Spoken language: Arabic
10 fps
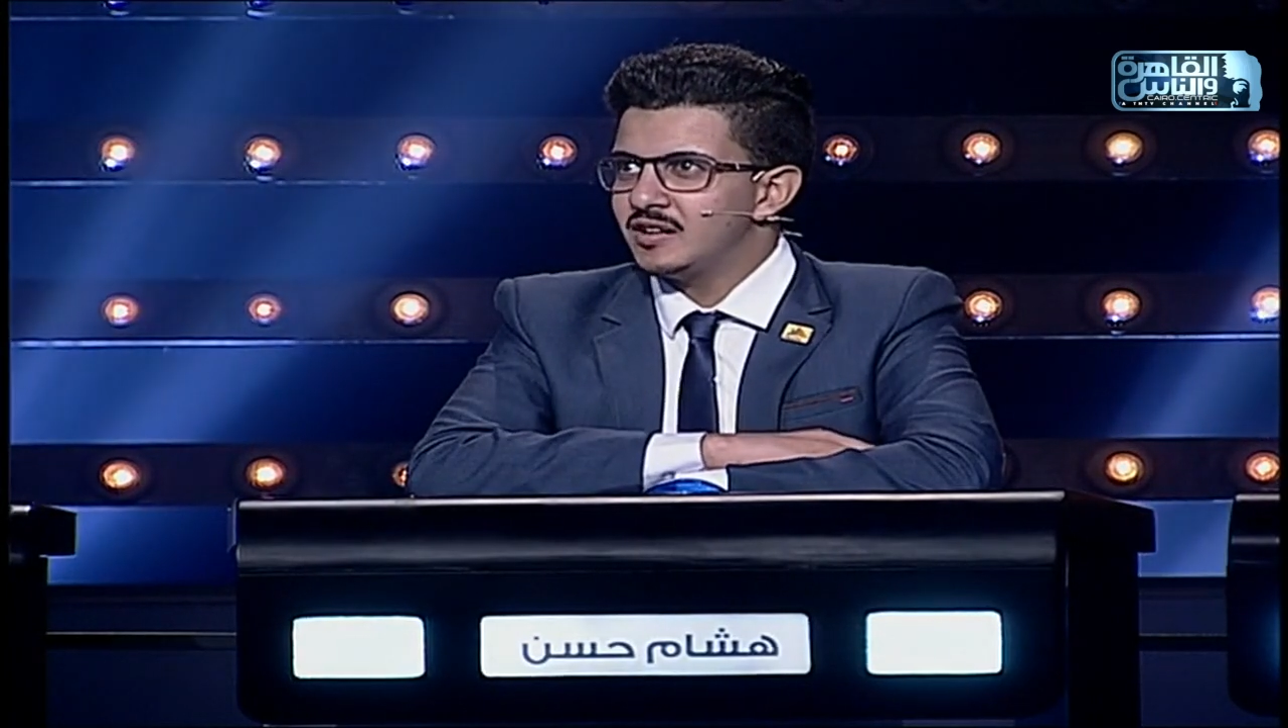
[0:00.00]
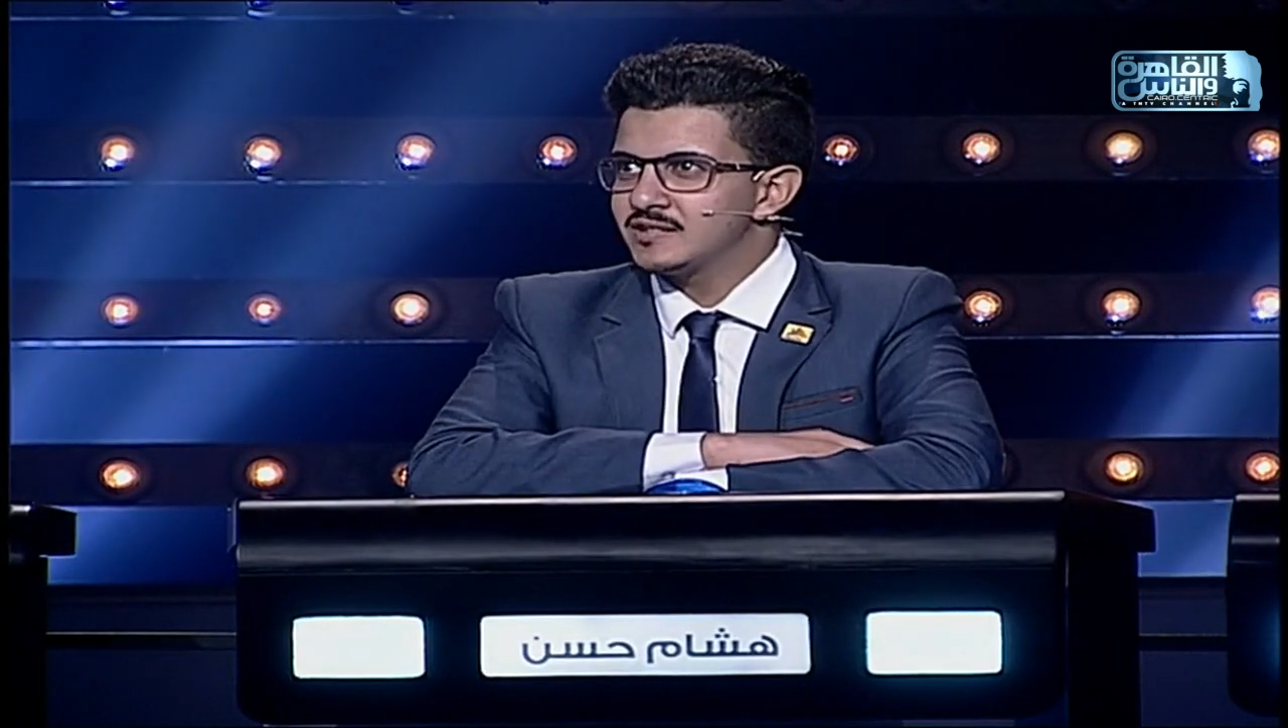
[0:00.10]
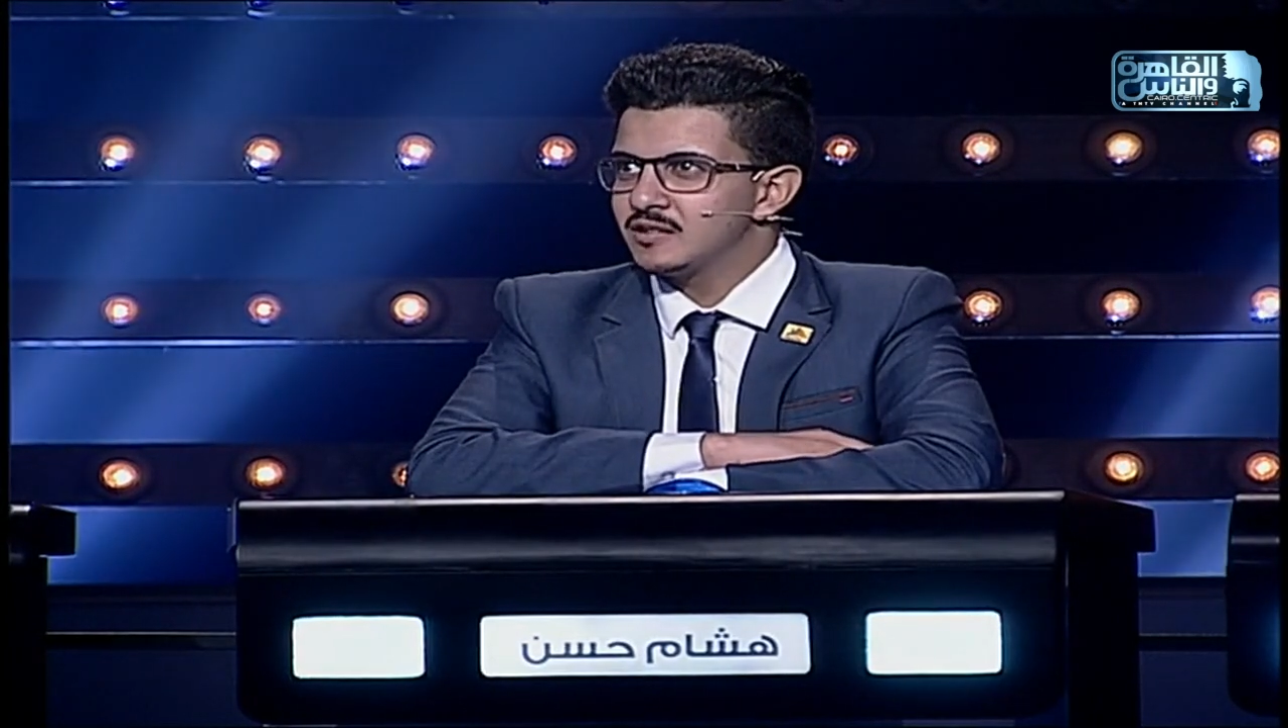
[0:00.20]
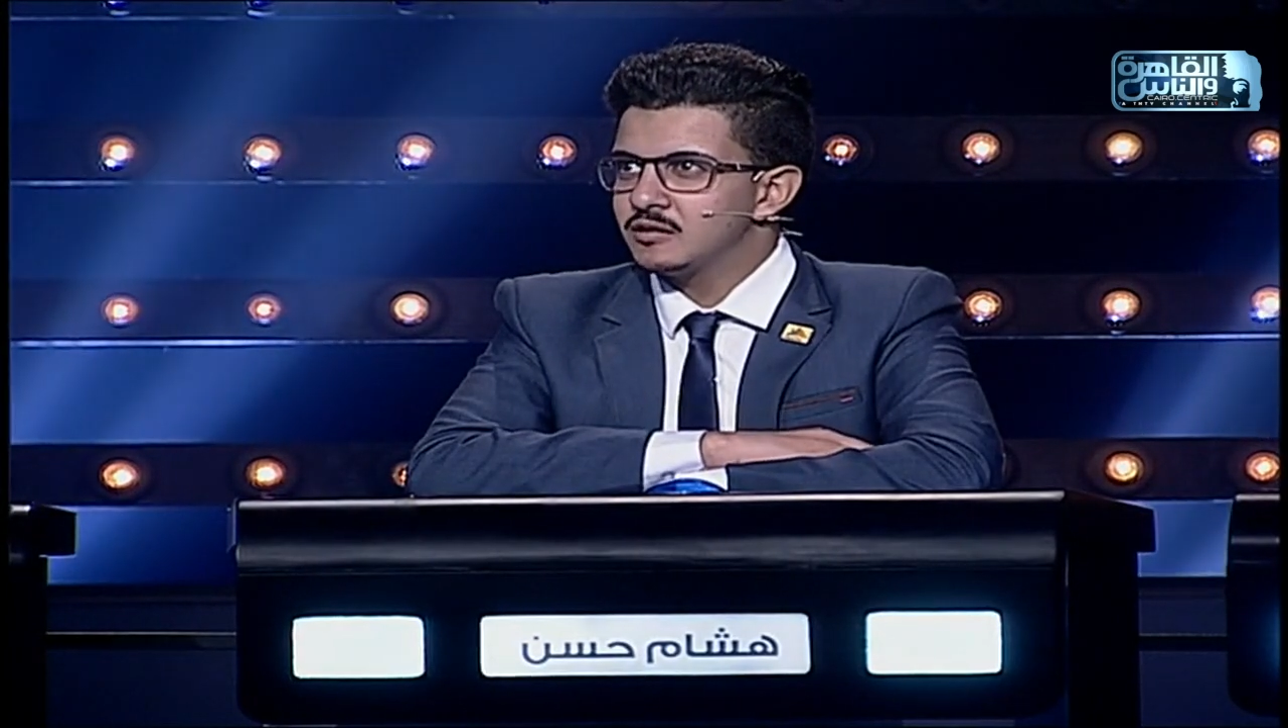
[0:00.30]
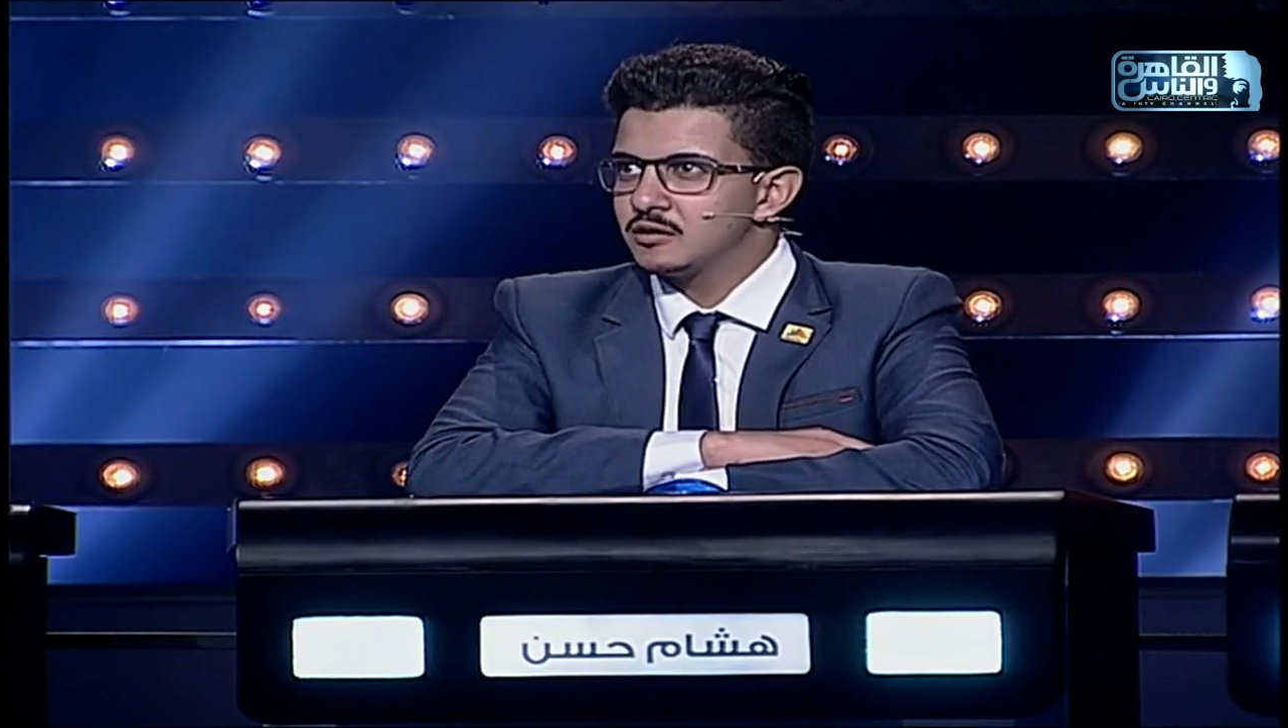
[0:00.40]

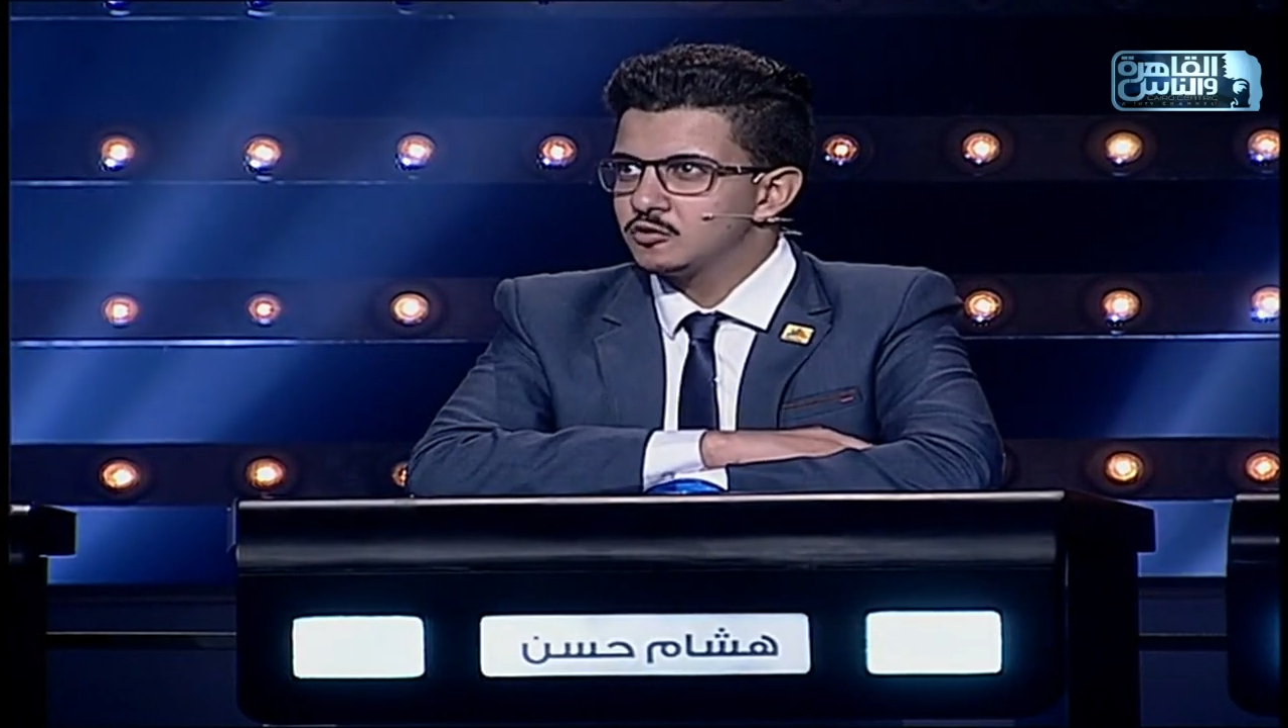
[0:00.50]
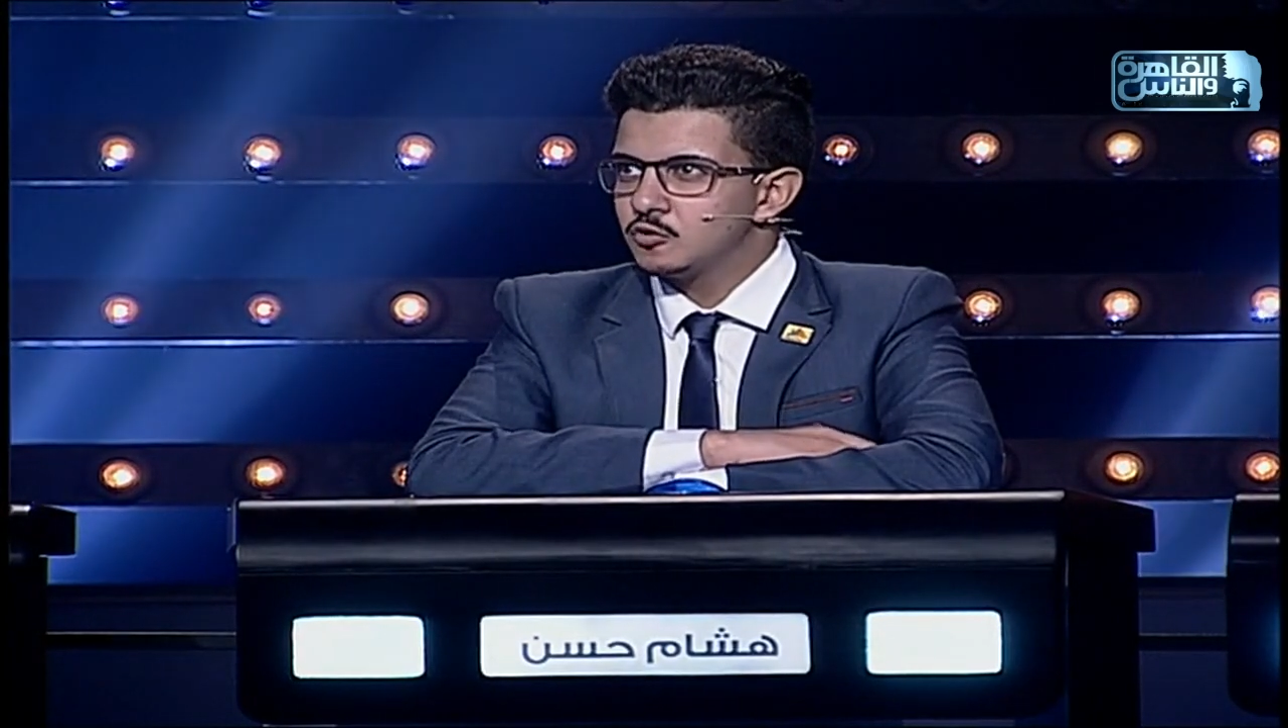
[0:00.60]
حصل لنا